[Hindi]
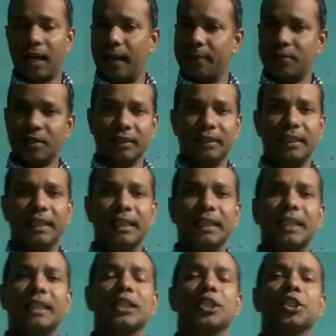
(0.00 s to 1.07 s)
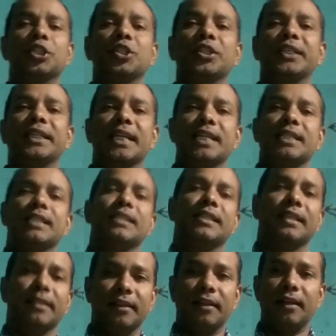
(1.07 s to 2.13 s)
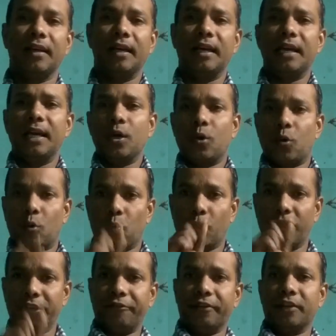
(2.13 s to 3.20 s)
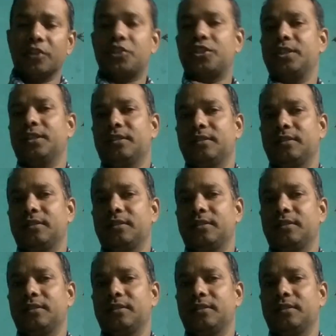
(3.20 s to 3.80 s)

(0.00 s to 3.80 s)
आप जानते हैं कि कंटिन्यूटी क्या चीज़ है कोई फंक्शन